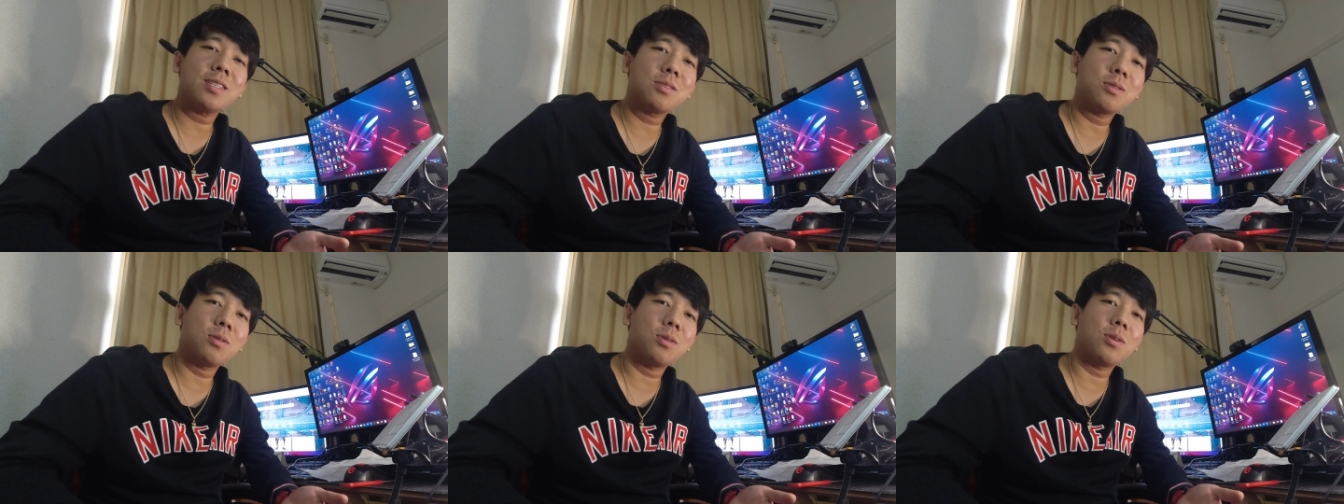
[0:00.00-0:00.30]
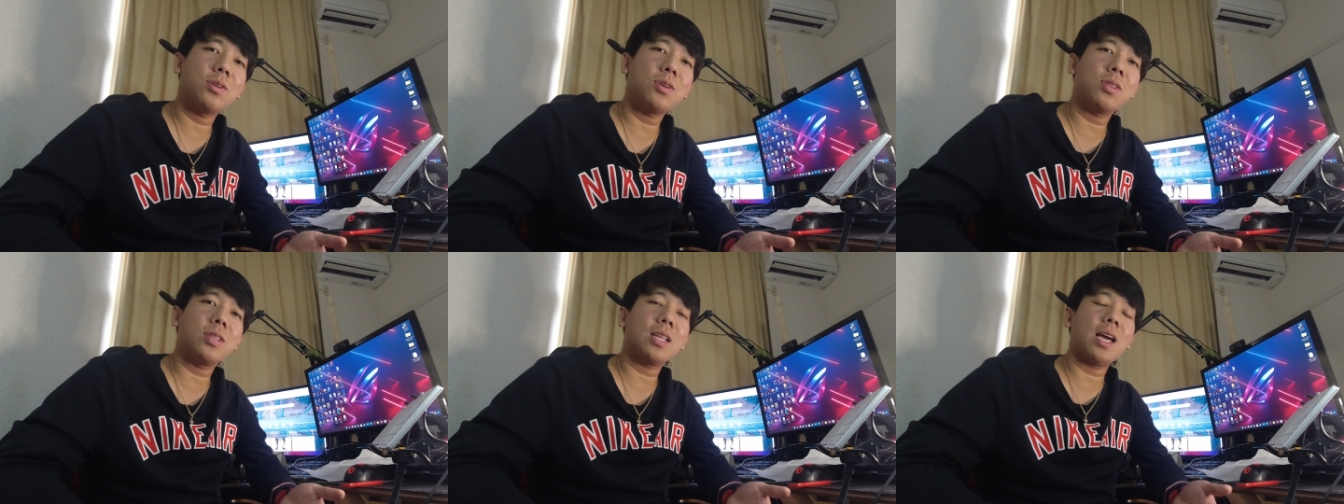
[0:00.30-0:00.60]

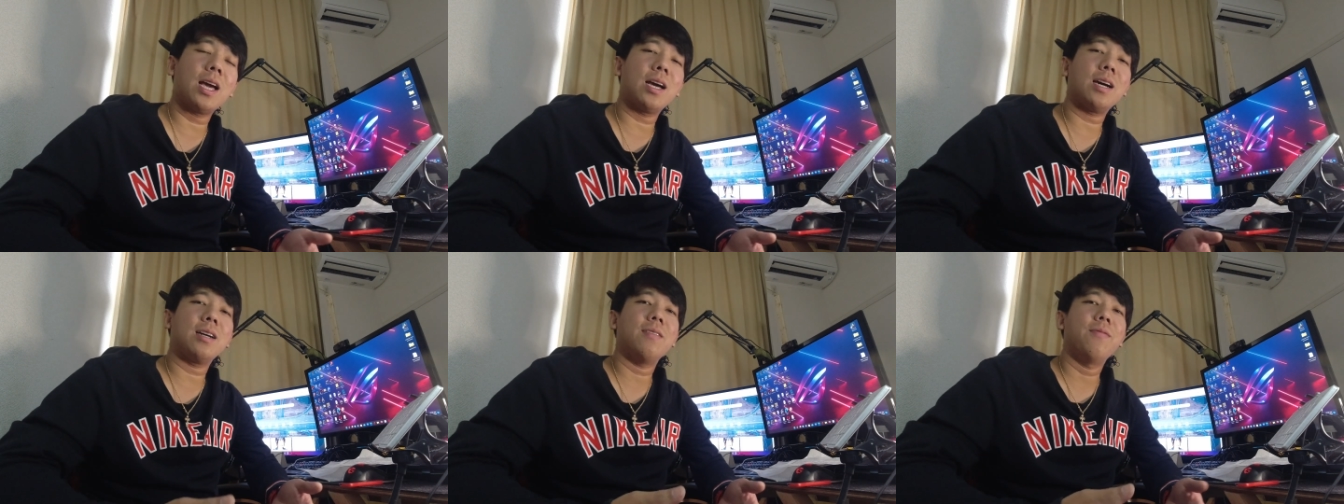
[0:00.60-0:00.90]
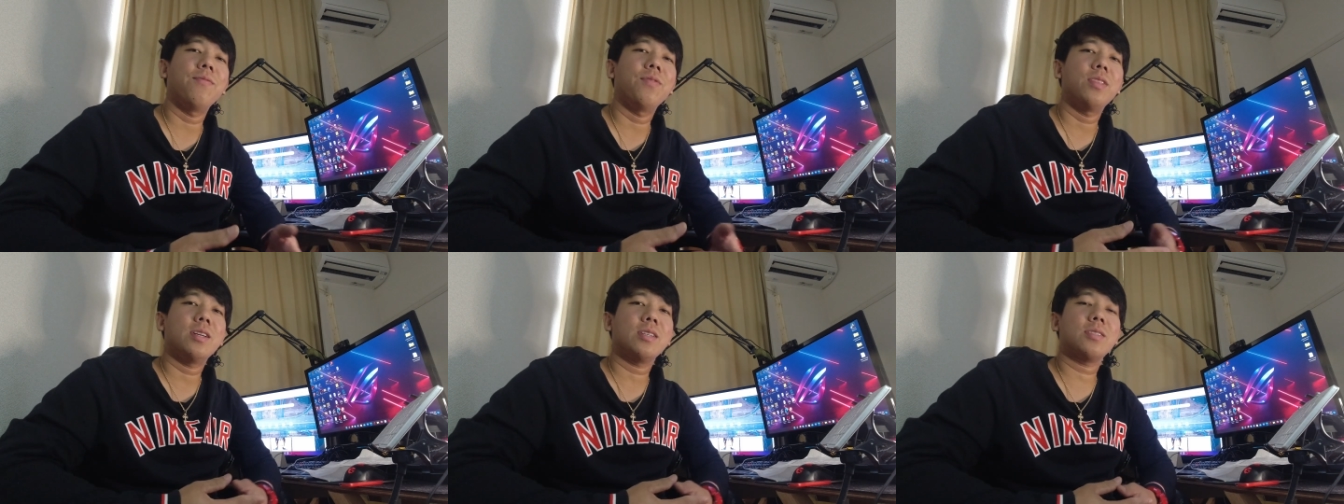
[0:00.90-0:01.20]
So yun nga,
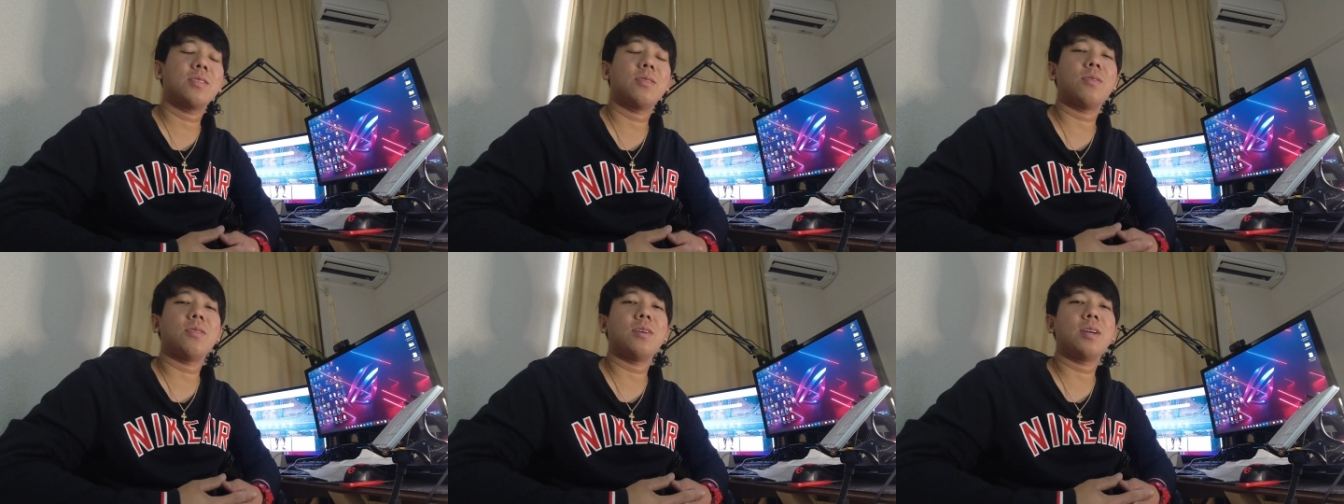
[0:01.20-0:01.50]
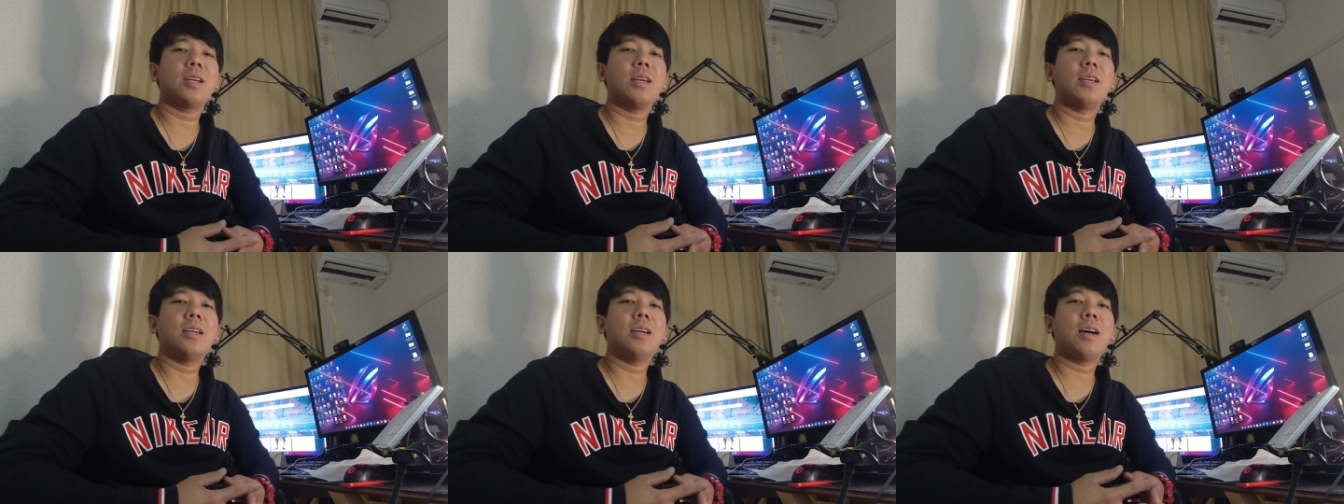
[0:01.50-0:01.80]
so
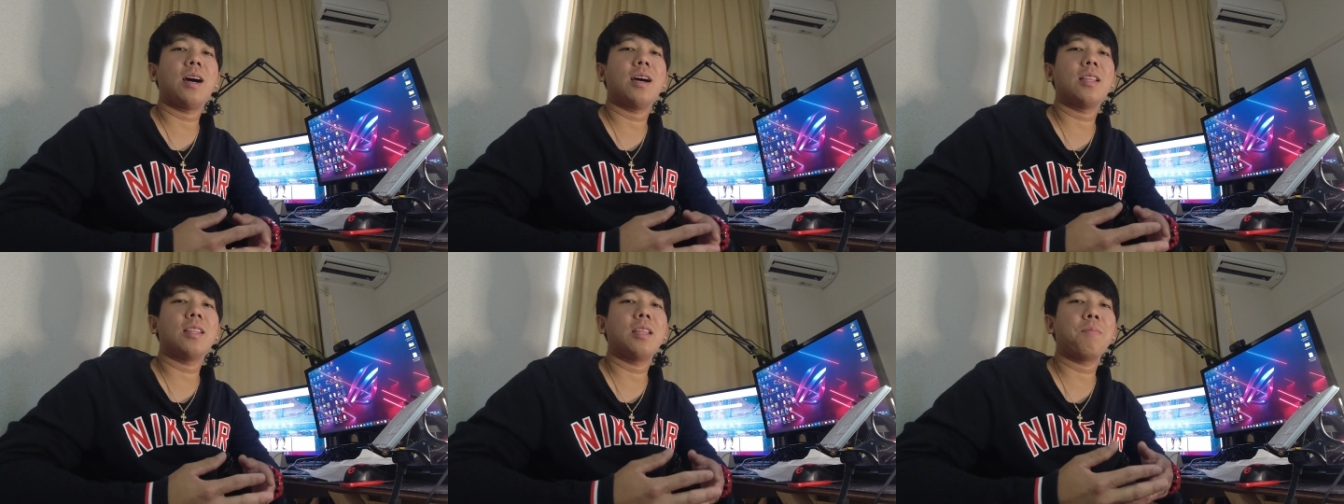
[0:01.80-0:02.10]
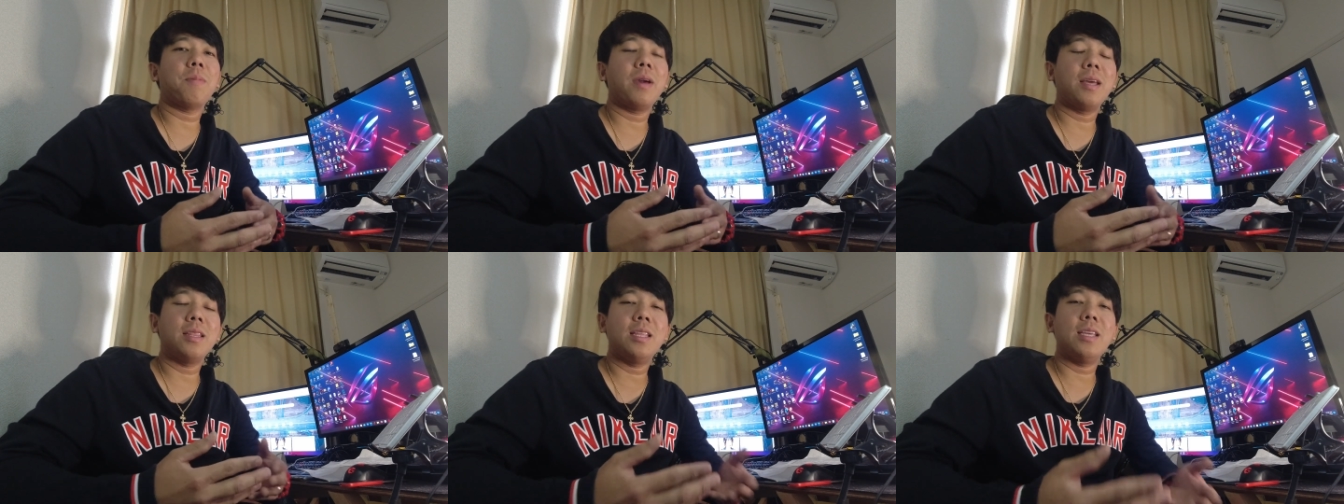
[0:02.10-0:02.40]
uh,
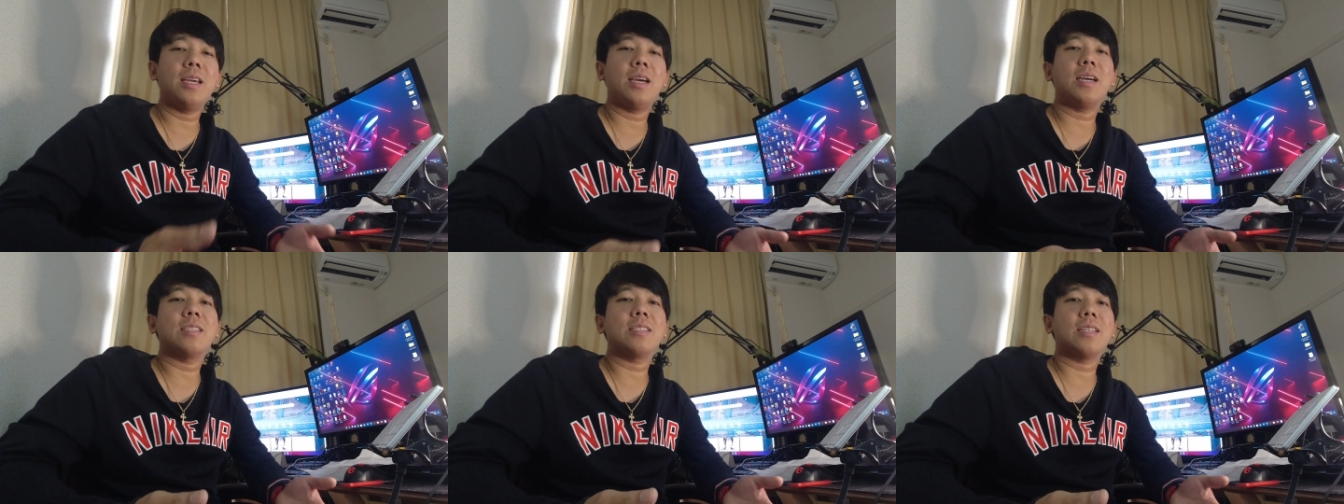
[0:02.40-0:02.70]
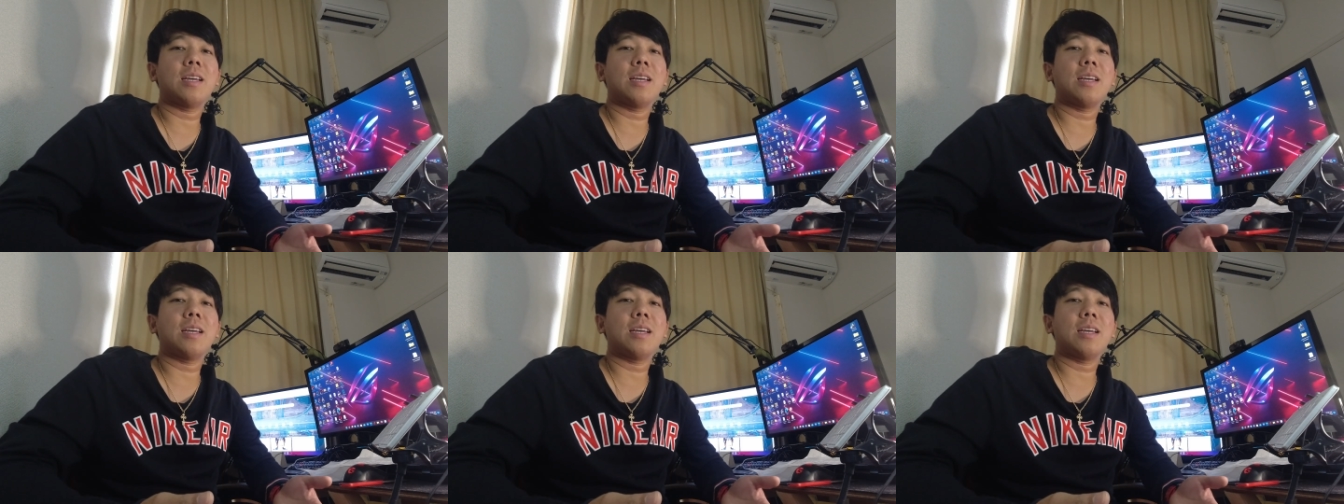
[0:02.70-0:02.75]
depende yan